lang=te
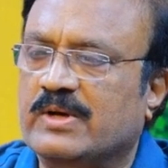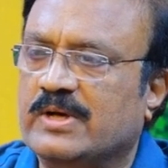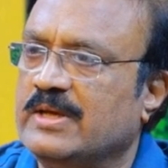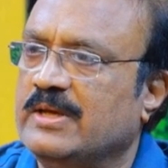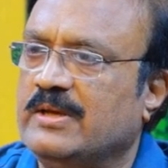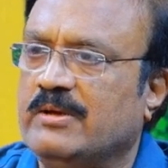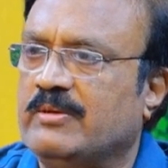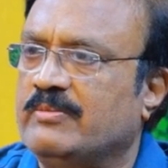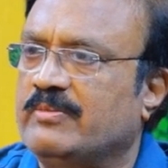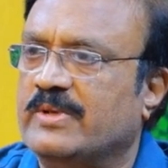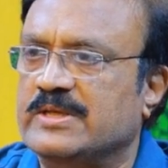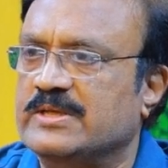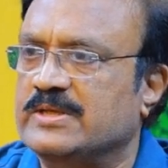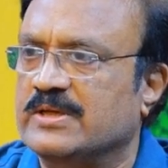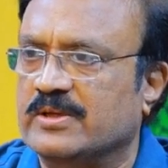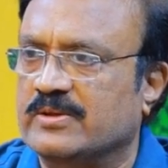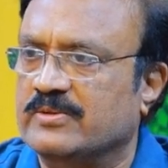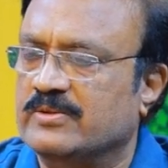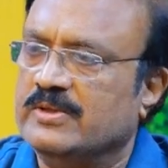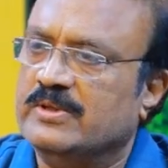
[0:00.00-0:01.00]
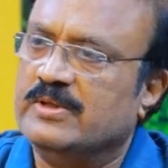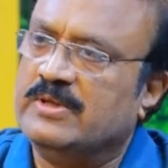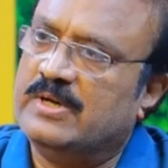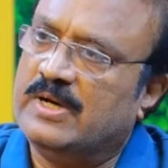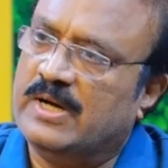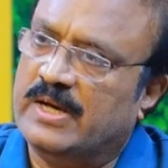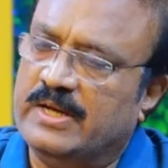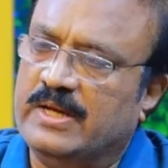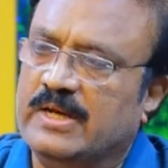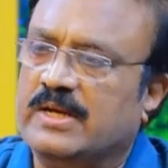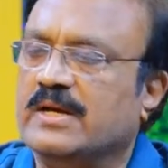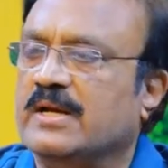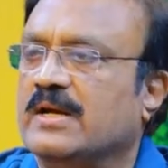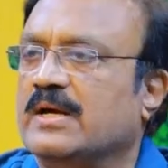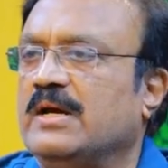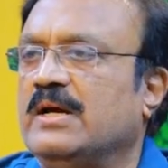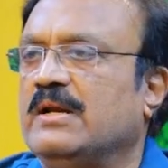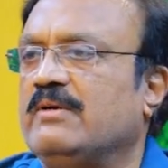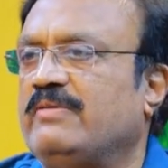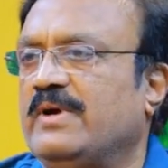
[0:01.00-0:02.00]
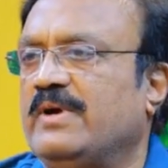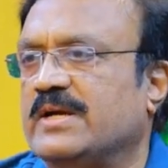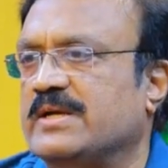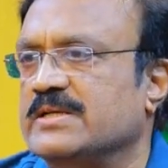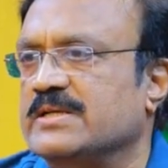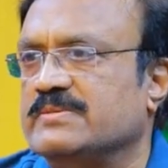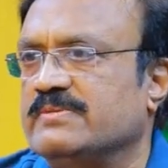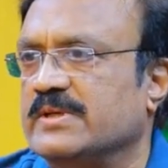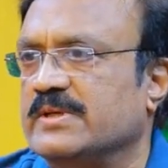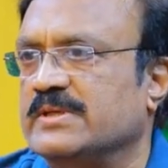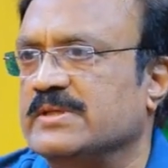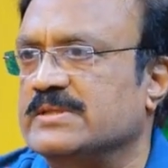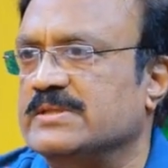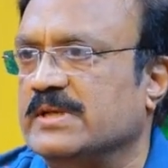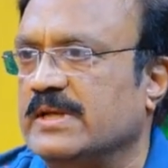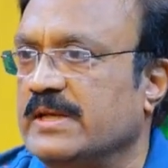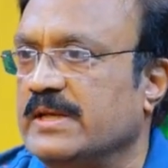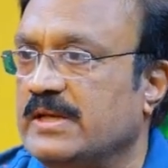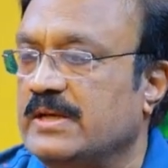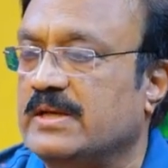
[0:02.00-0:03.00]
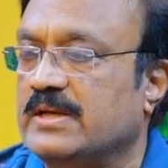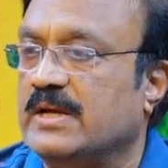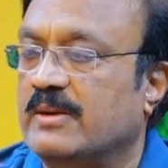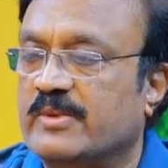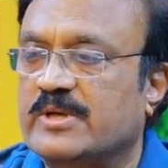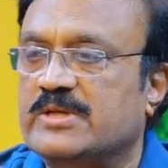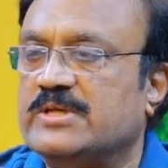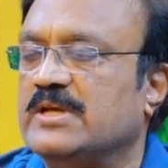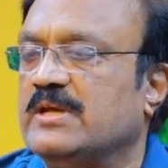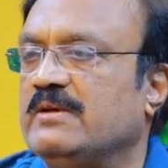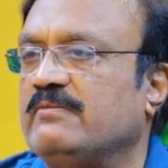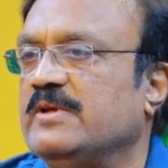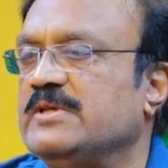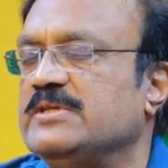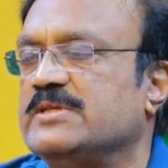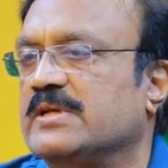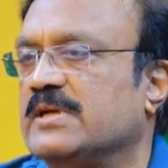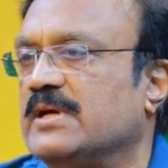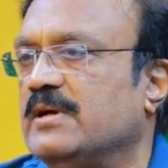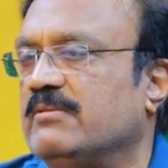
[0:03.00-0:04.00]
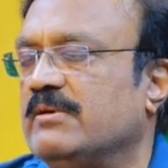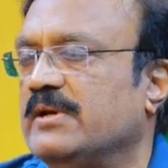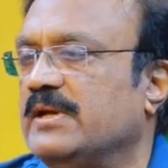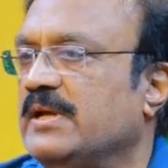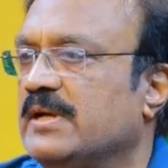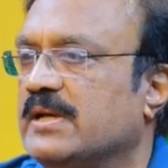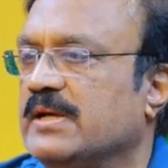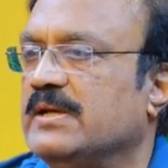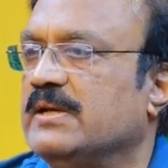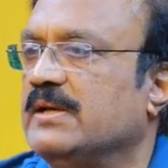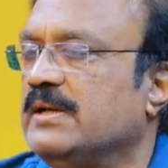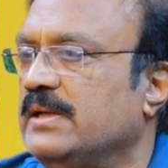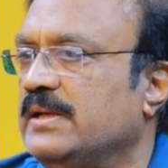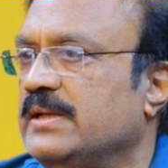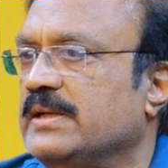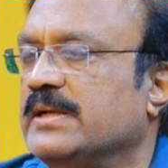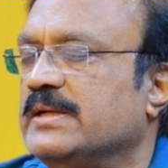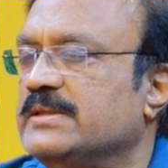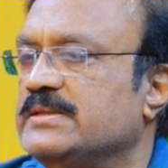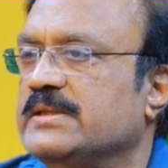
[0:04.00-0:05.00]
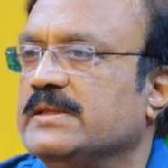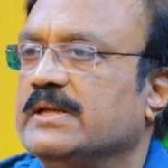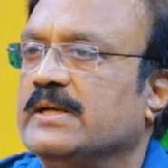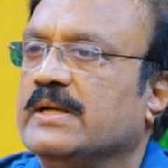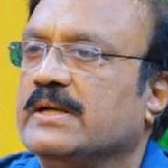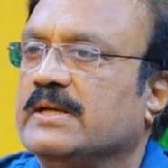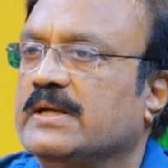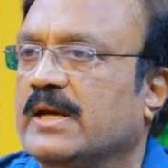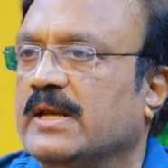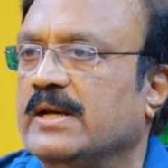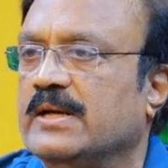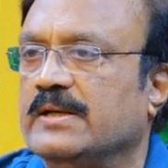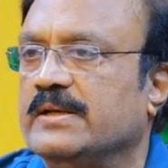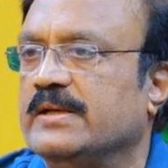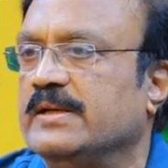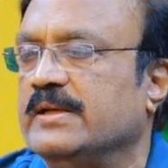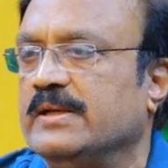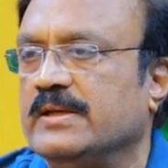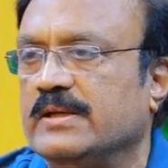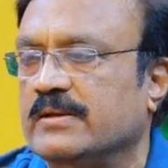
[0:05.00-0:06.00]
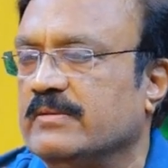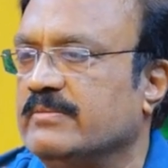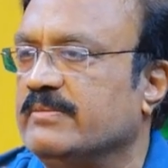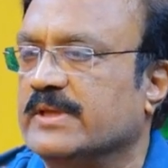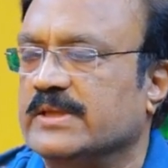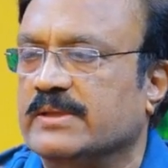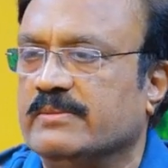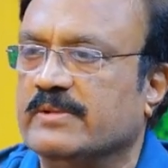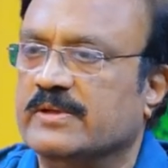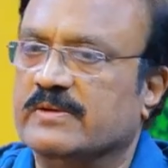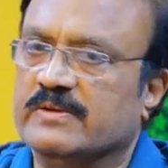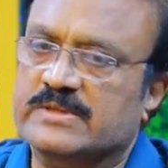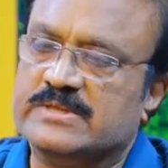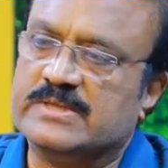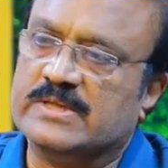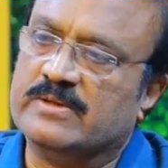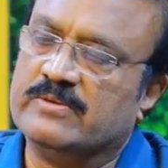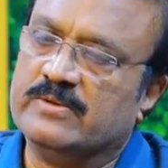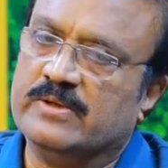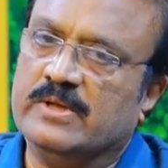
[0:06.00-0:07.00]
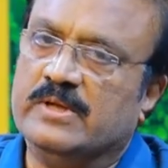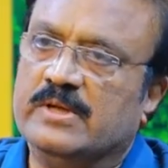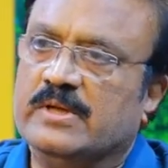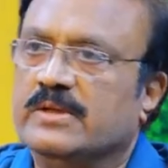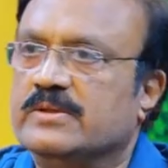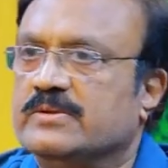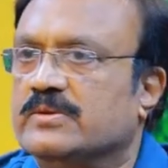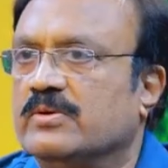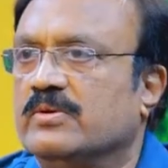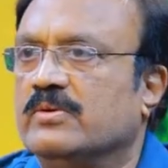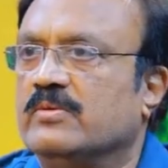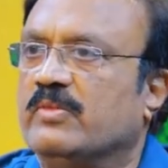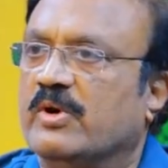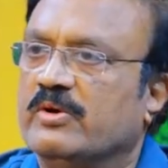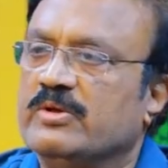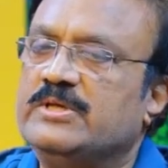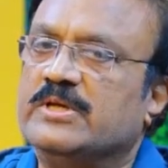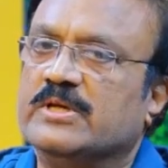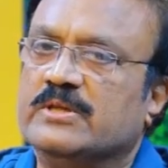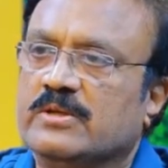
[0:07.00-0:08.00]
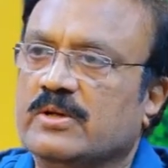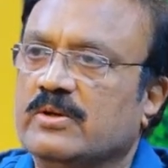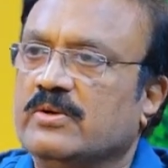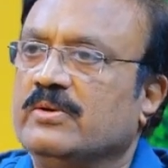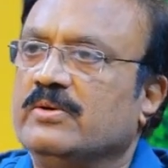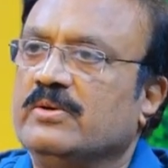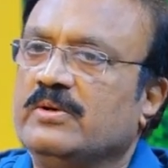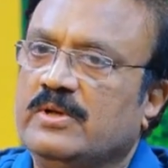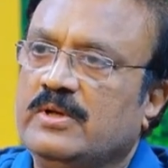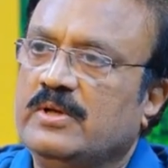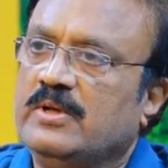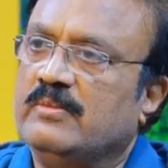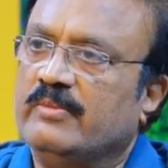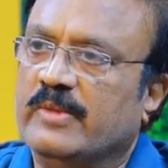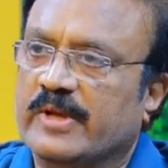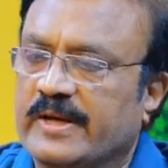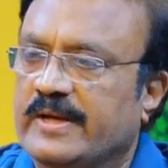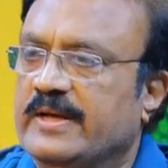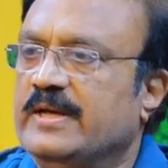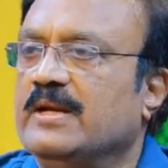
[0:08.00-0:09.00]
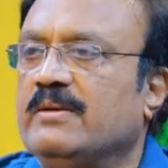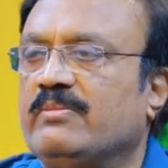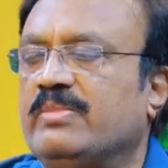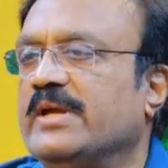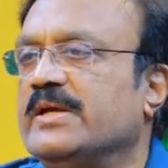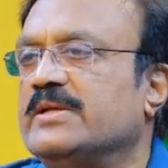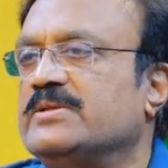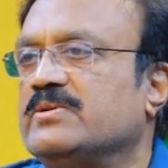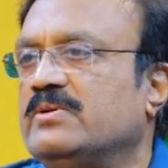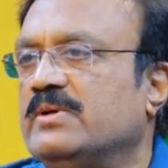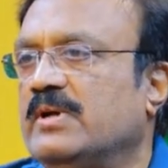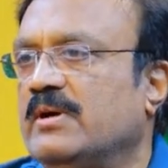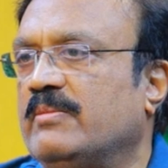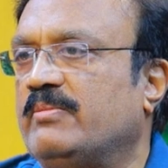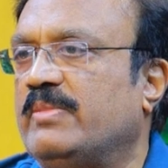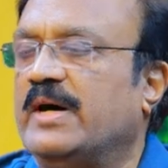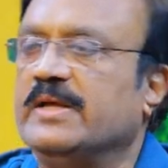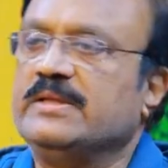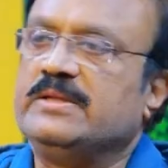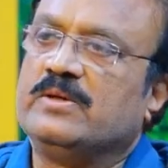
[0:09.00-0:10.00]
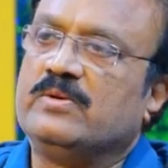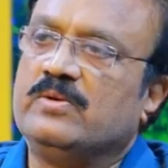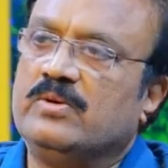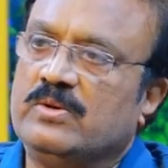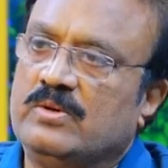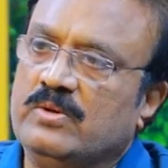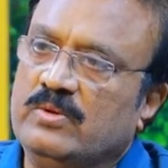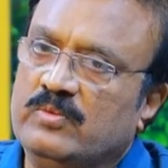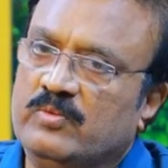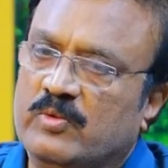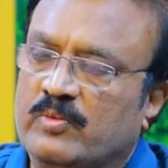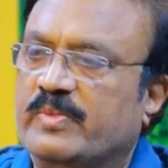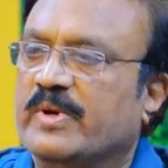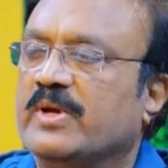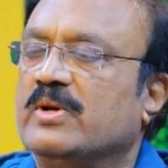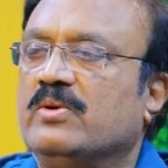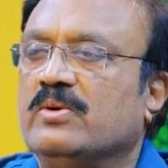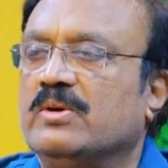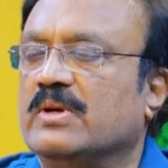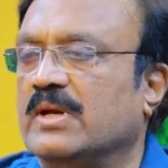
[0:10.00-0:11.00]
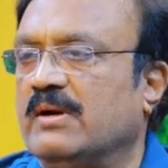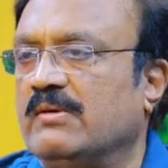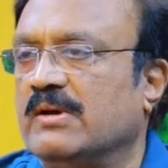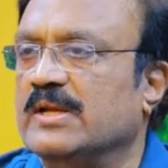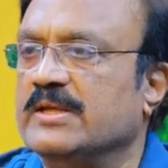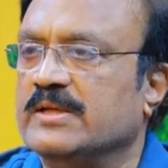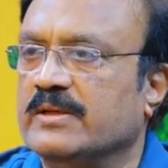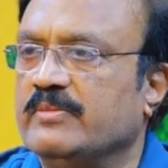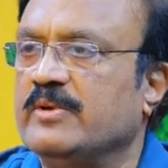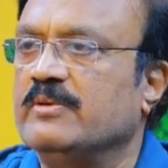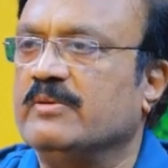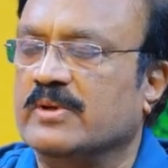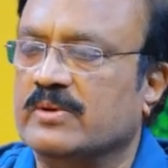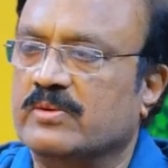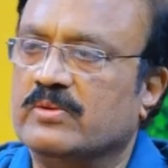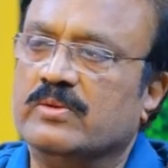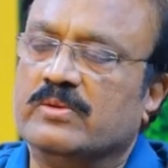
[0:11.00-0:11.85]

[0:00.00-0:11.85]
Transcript: ఒకటే పనిచేయదు అనేక రకాల ఫ్యాక్టర్స్ పనిచేస్తాయి కానీ కమర్షియల్ వెంచర్ కాబట్టి ఇక్కడ ఖచ్చితంగా టాలెంట్కి పెద్ద పెట్టి వేస్తారు సో భవిష్యత్తులో మన ఇండియన్ ప్లేయర్స్ కూడా పాతి కోట్లు ముప్పై కోట్లు రావాలని చెప్పి మనం